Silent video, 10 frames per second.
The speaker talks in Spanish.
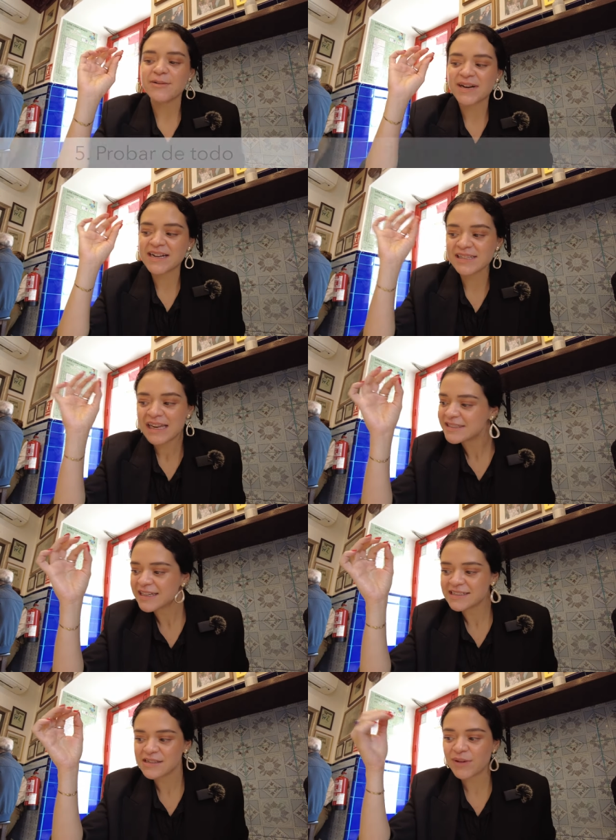tabernas
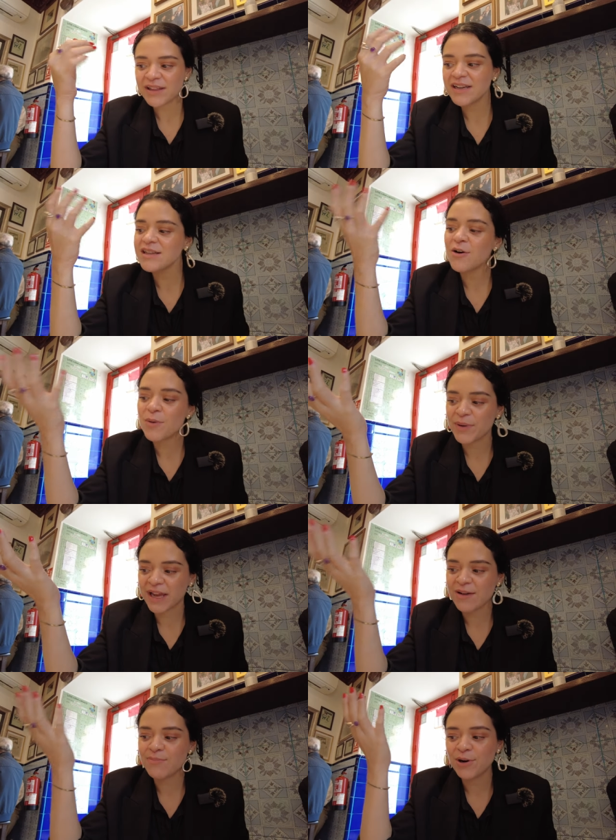clásicas en Madrid, como por
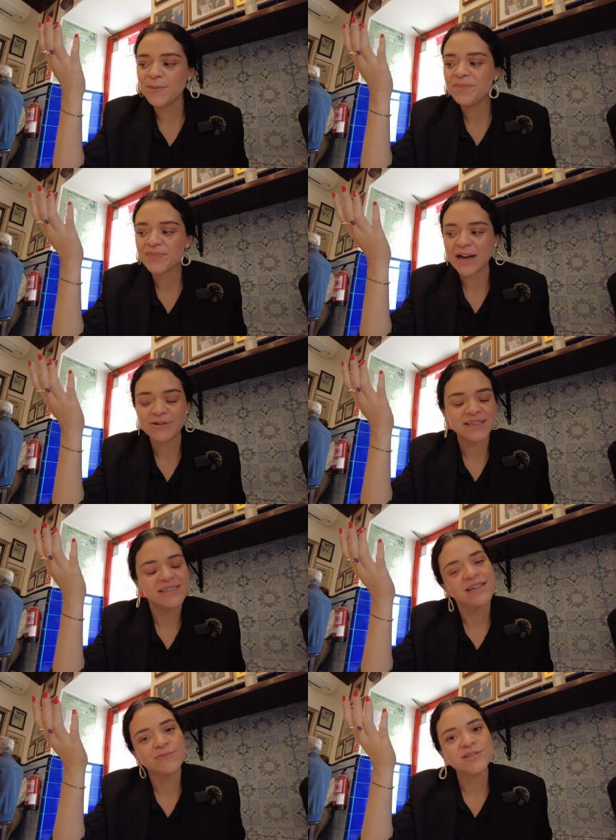ejemplo, ahorita
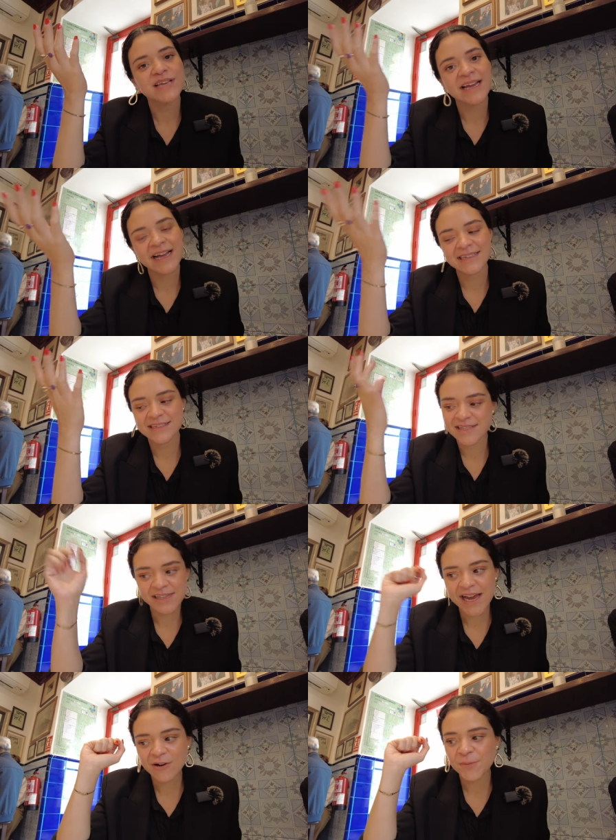estamos en Casa
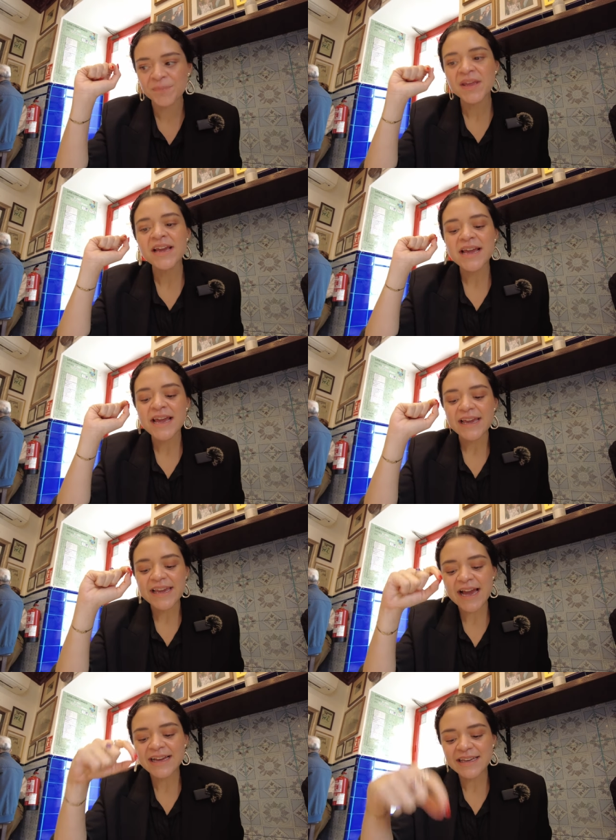Siriaco.
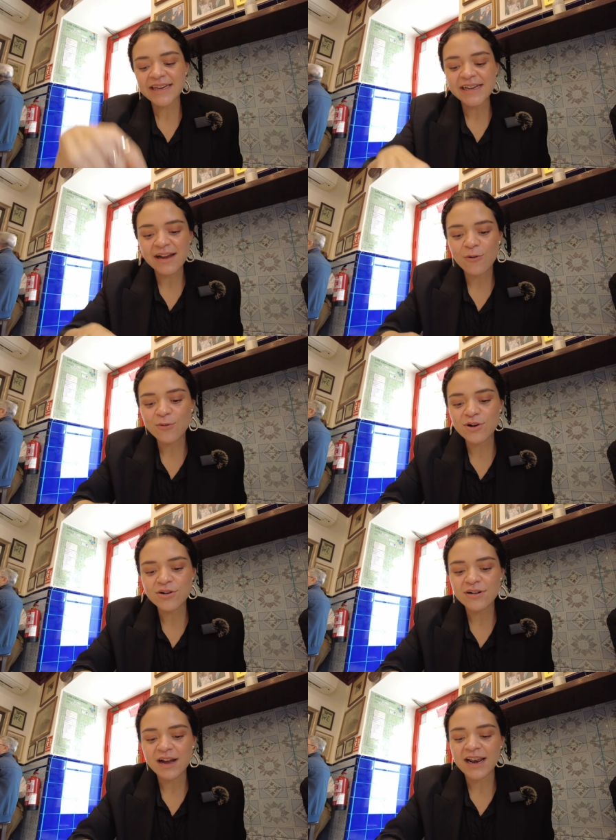Y aquí, uno,
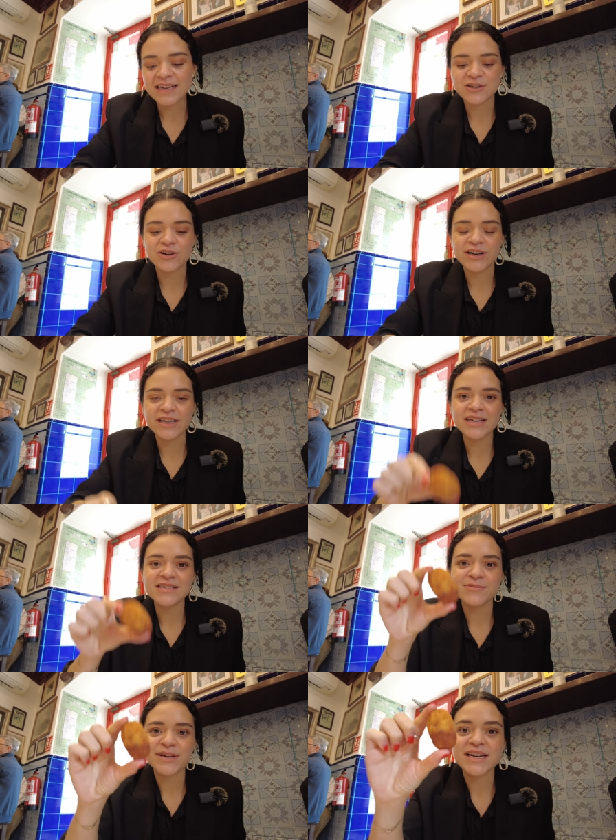las croquetas
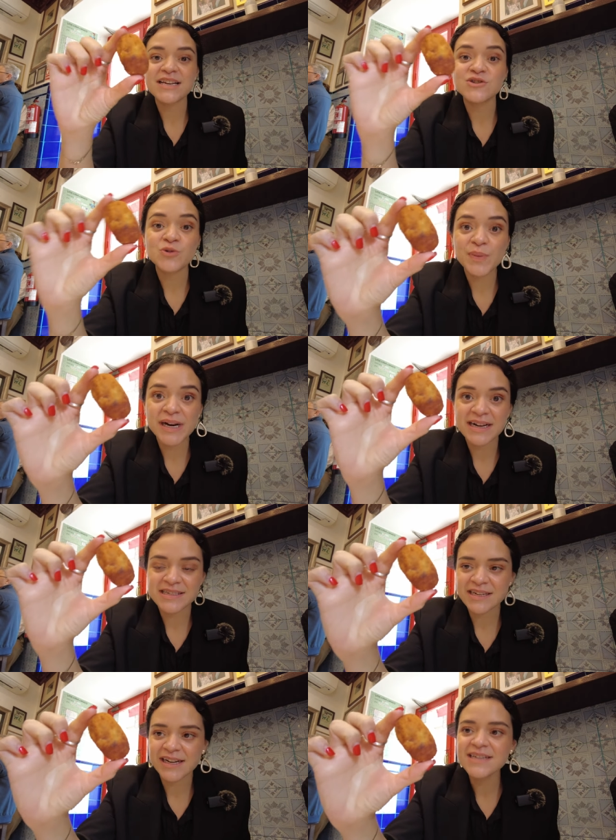se ven súper
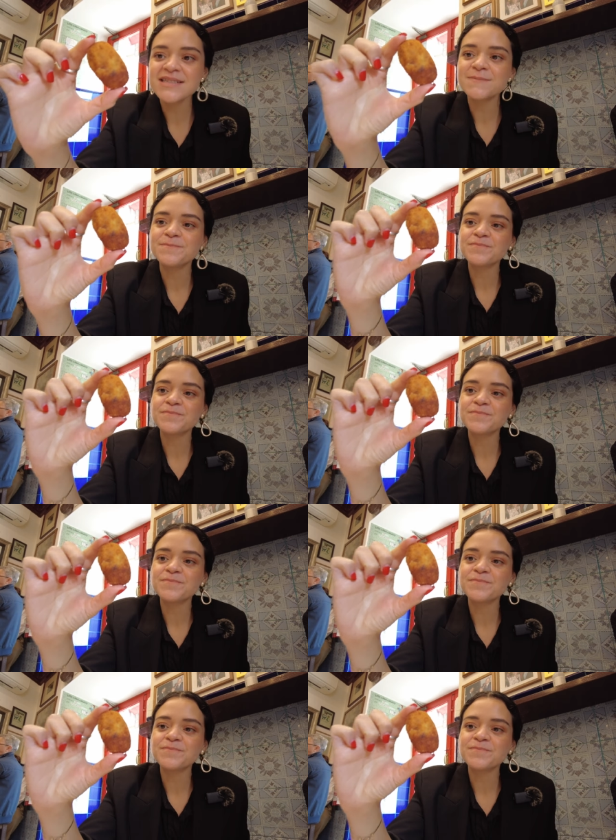caseras.